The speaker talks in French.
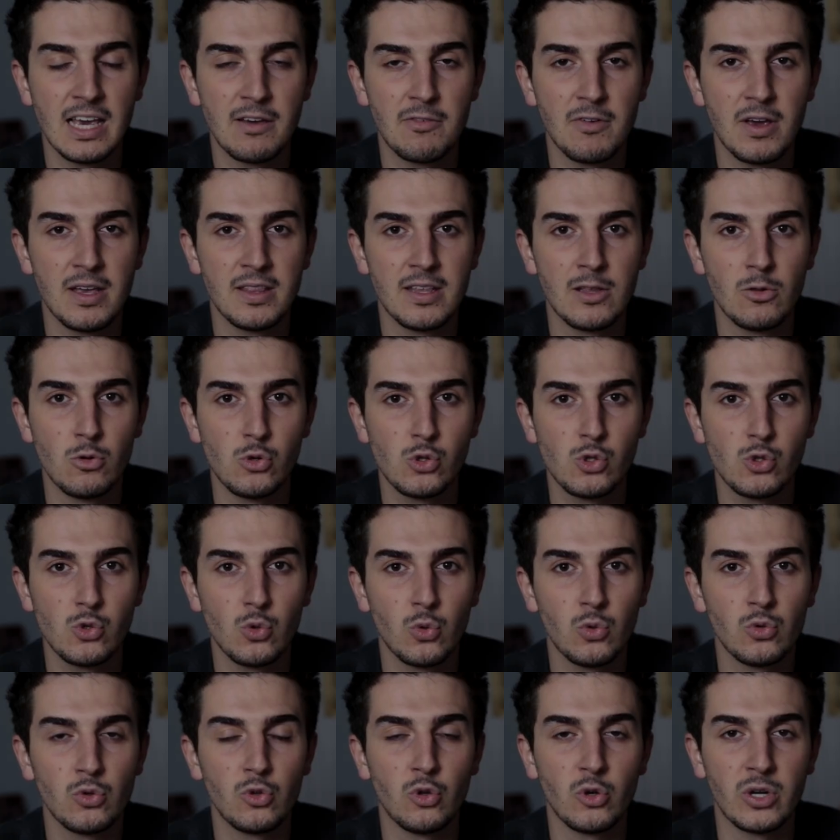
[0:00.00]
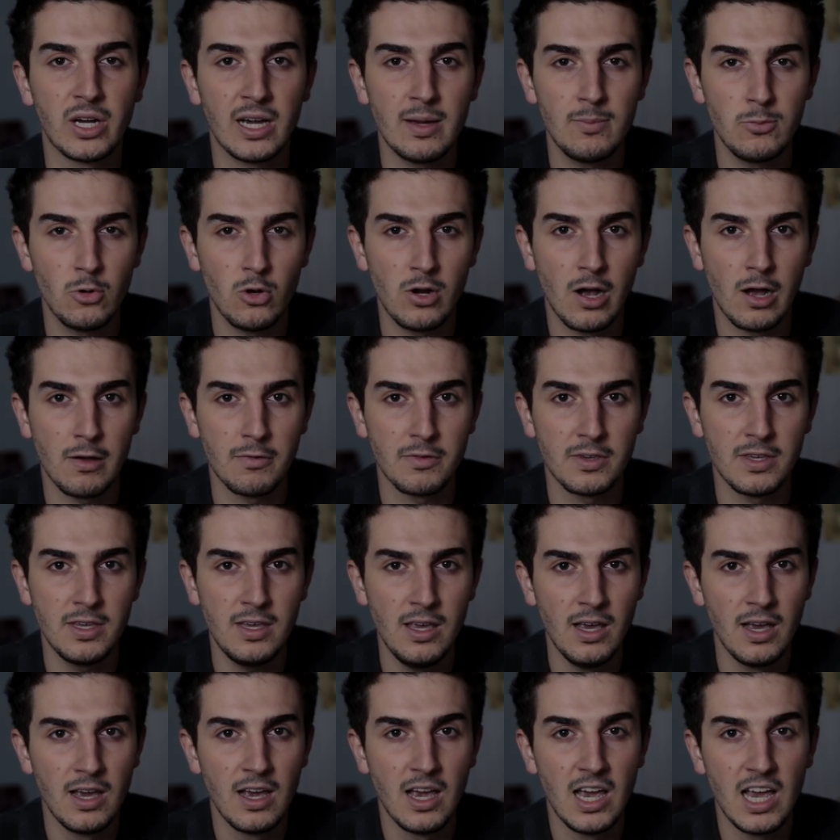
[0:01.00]
qui avait des notions de
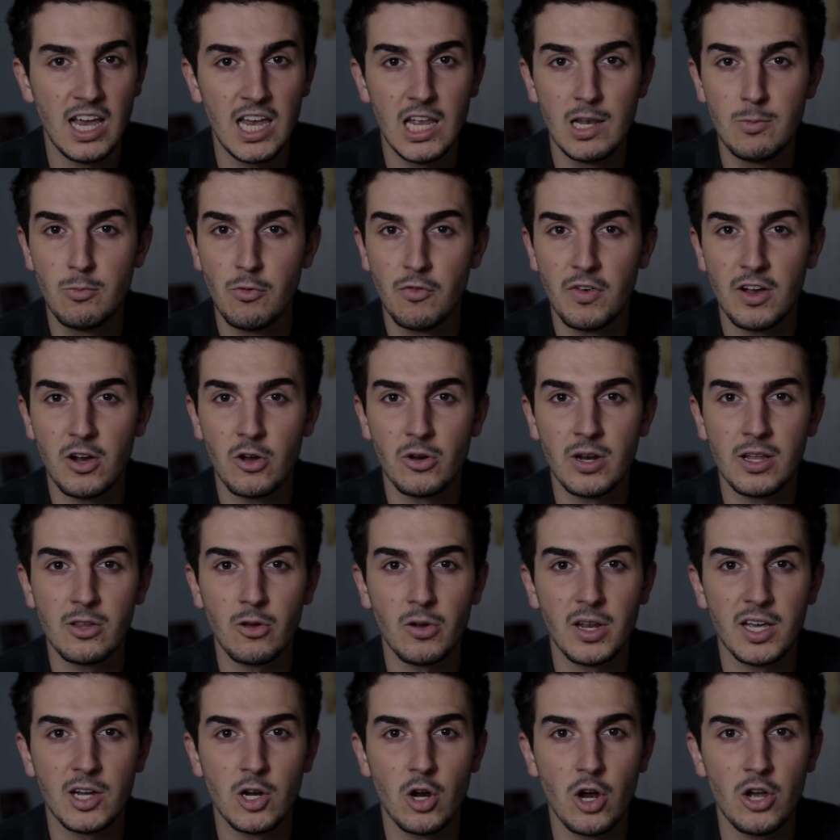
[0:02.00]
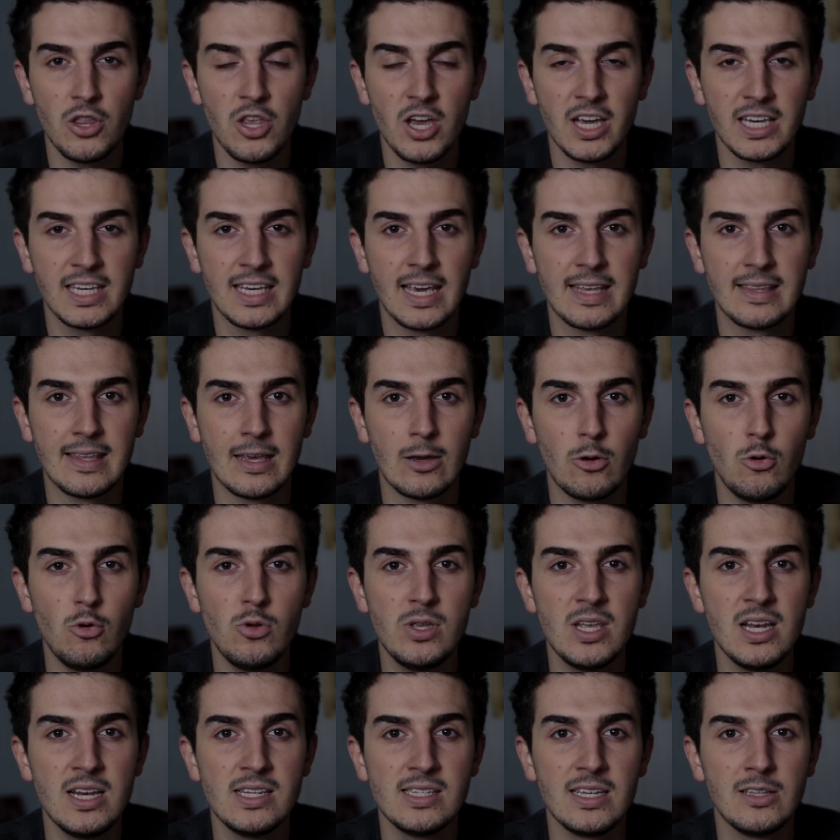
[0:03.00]
cryptographie, il pouvait connaître les codes qui étaient
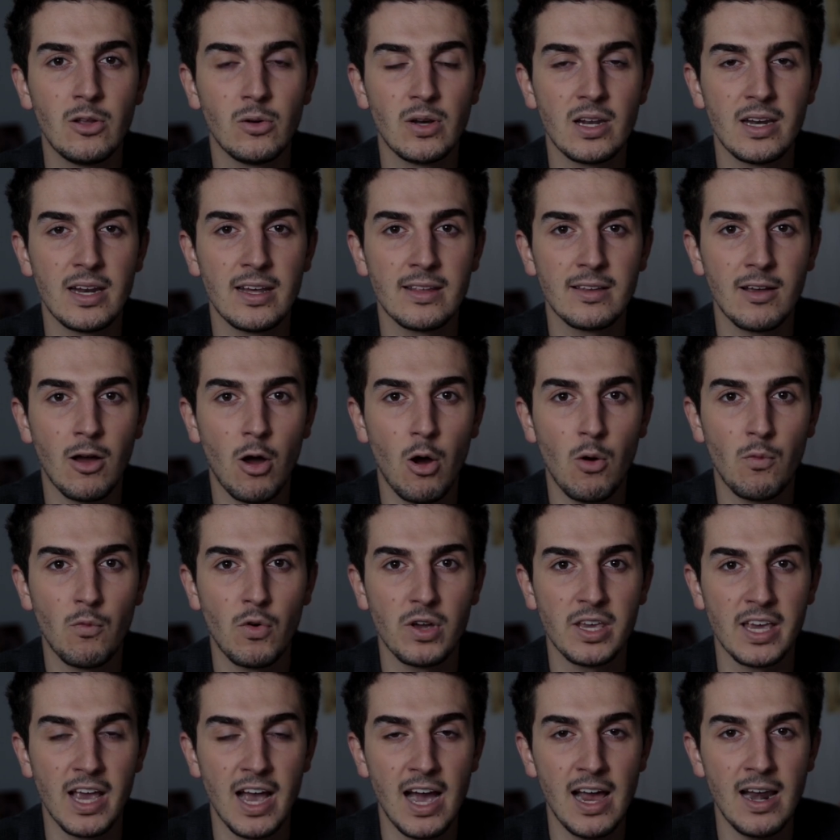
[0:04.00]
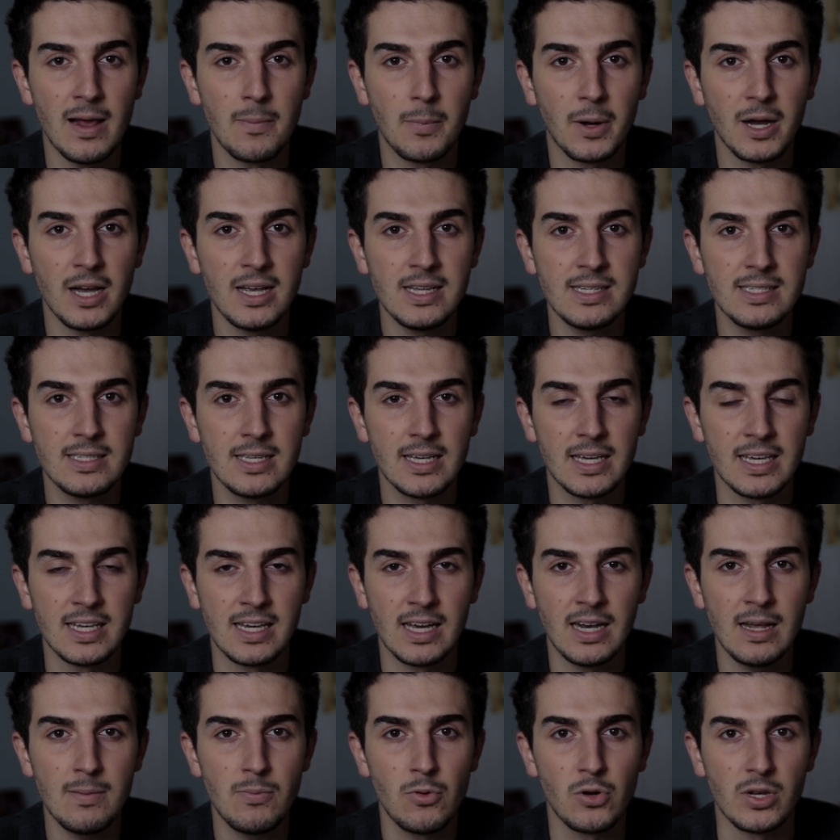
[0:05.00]
utilisés dans les lettres envoyées à la presse
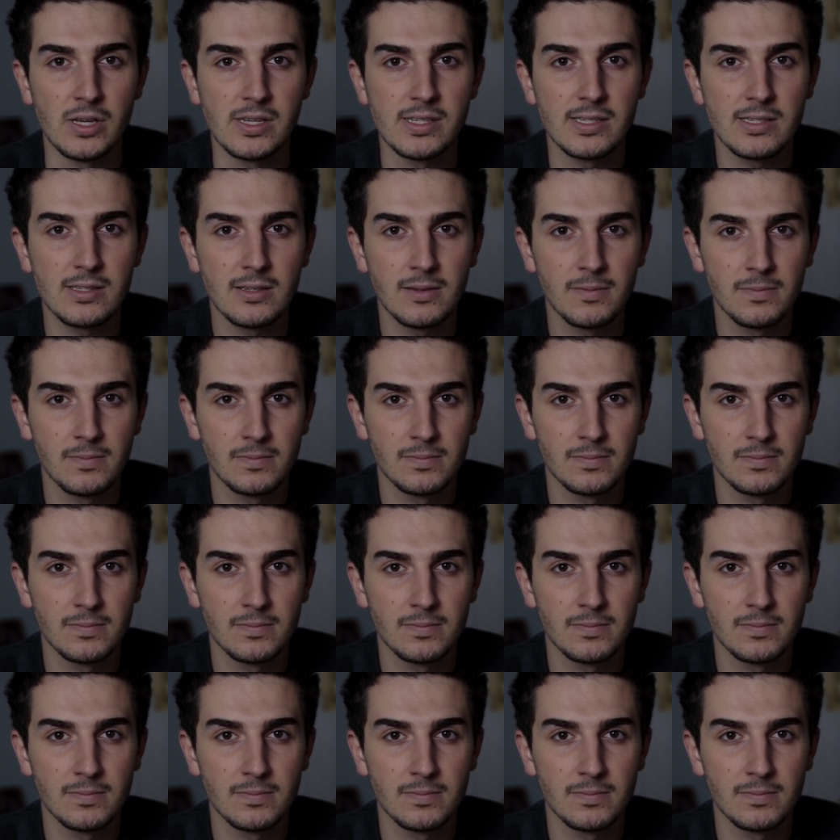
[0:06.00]
et à la police.